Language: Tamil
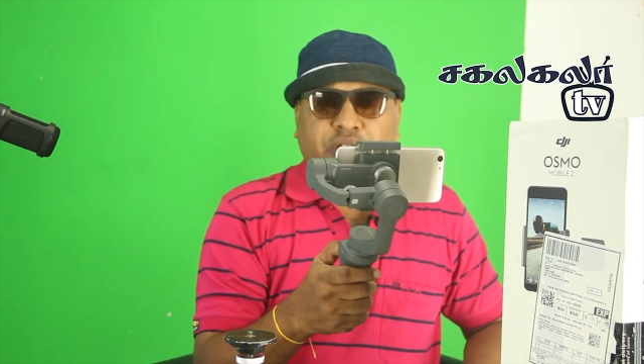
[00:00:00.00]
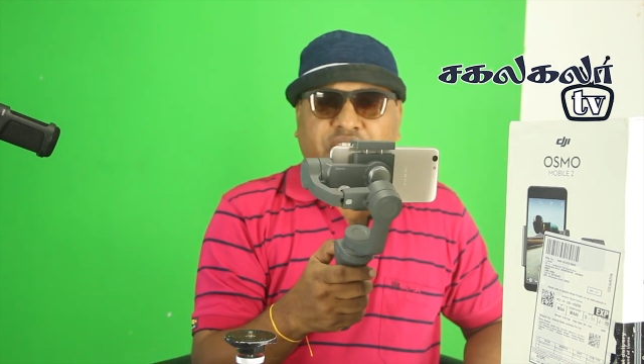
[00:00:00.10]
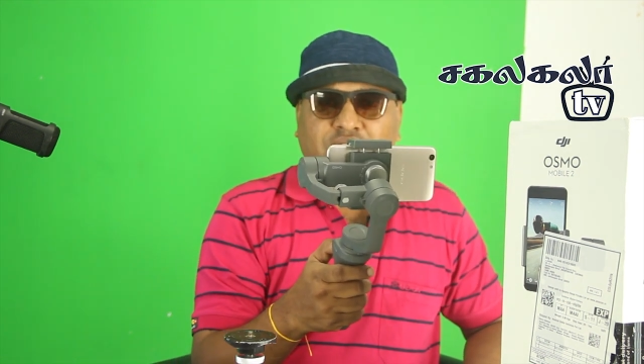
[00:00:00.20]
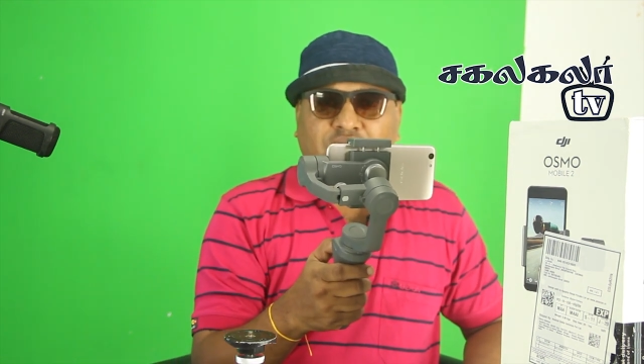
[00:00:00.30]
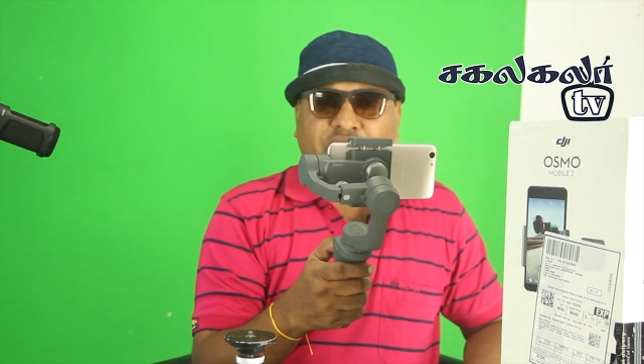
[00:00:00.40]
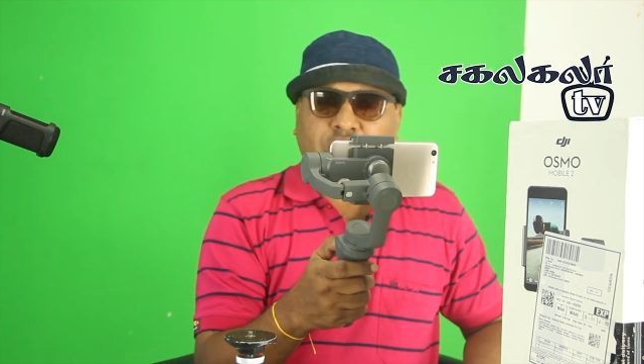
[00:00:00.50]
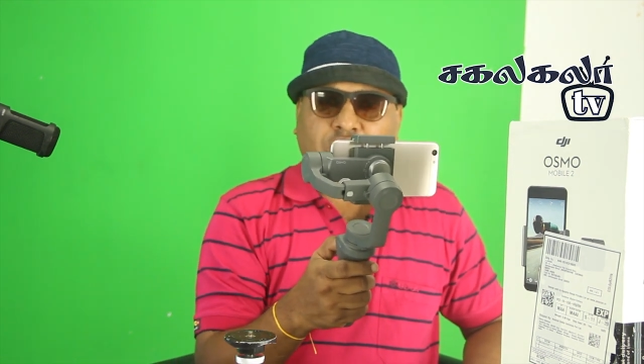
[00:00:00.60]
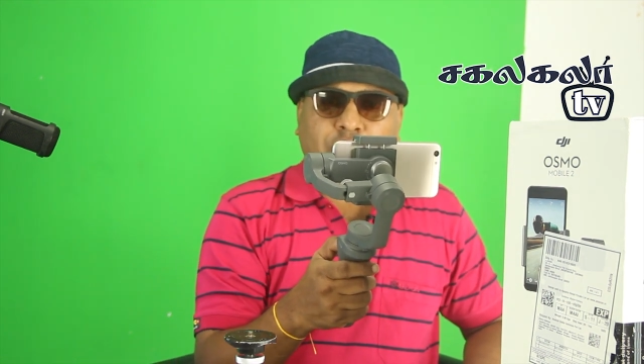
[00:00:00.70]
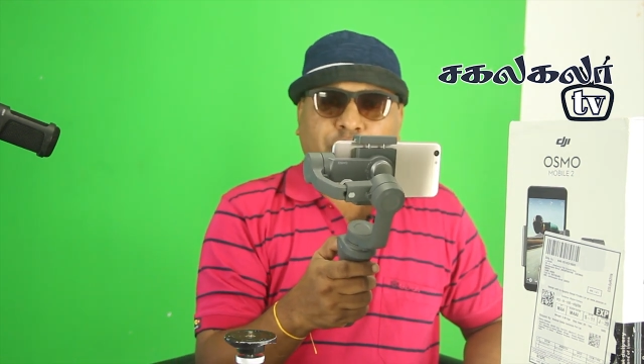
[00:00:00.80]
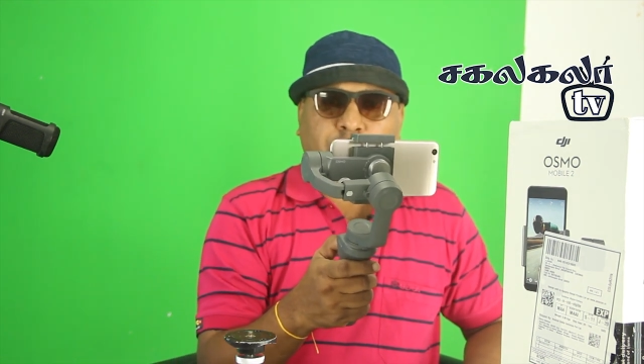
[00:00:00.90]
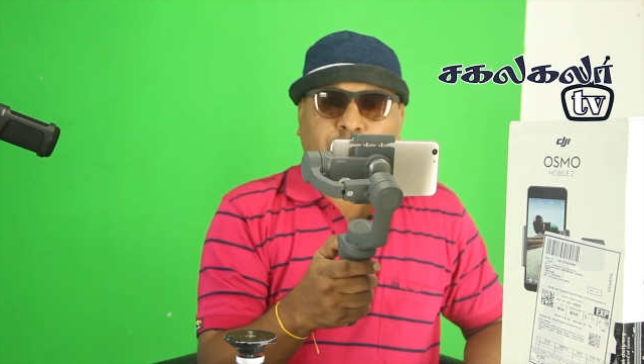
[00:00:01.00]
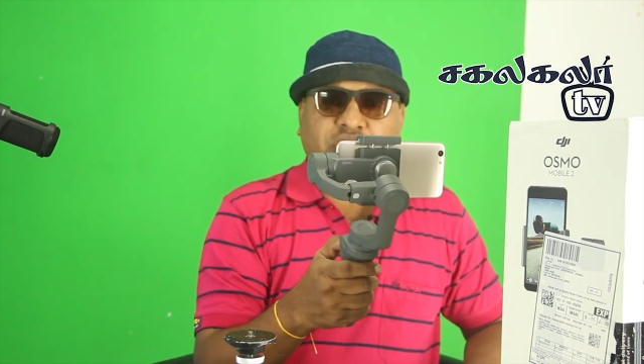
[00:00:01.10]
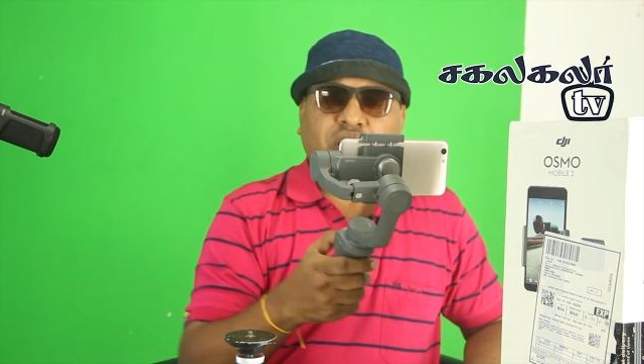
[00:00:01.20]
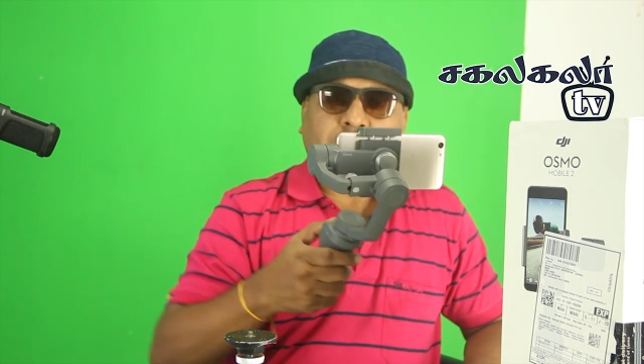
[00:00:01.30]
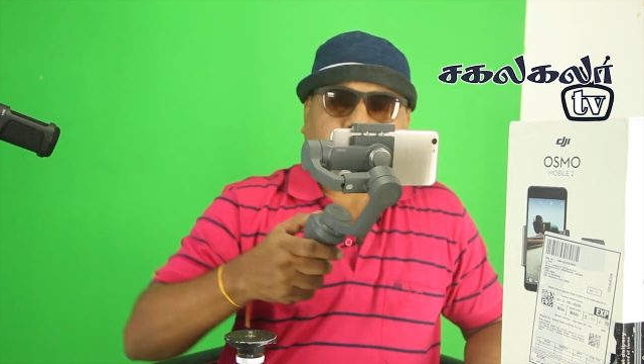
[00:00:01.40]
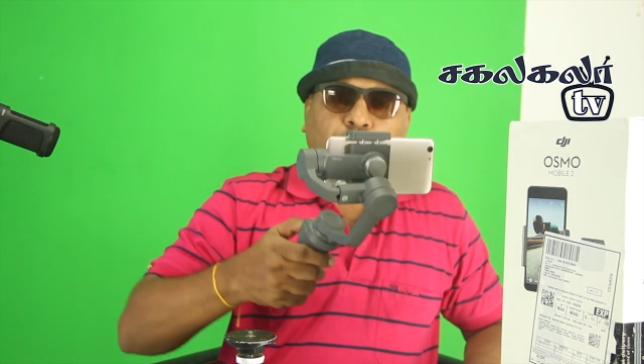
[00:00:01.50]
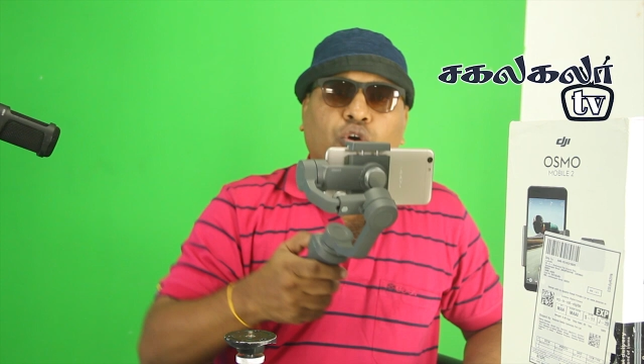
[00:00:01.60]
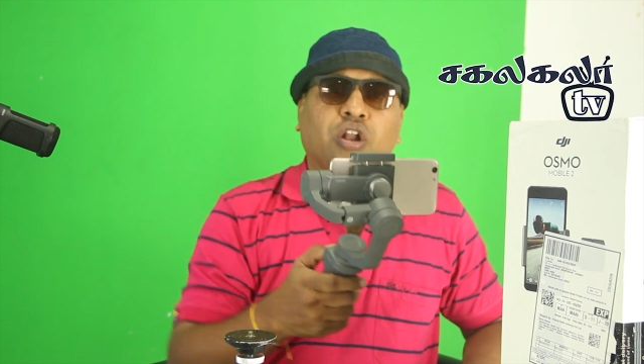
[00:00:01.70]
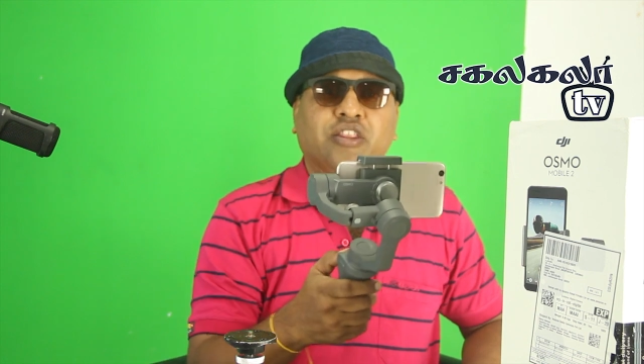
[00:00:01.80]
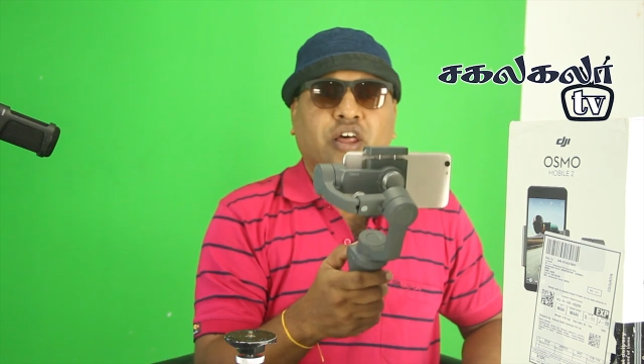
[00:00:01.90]
நீங்கள் ஆன் பண்ணும்போது லாக் மோடில் தான்
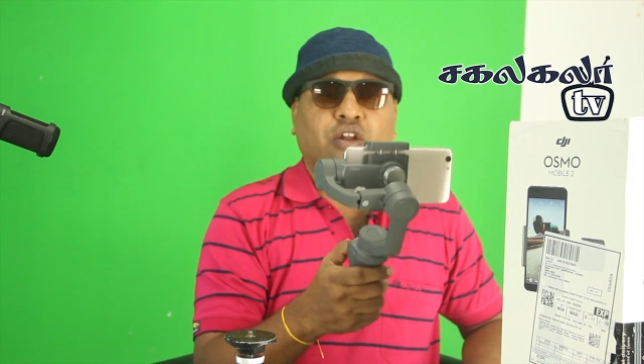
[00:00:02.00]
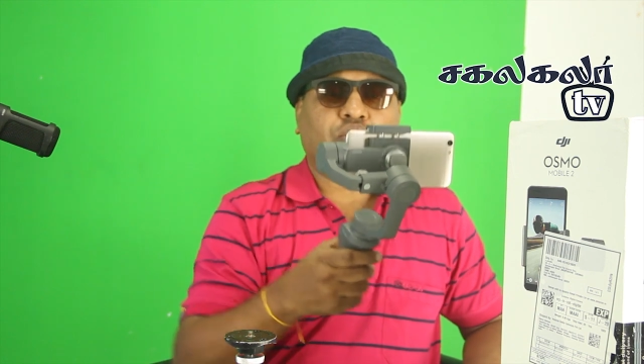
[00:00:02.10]
இருக்கும் ஸோ லாக்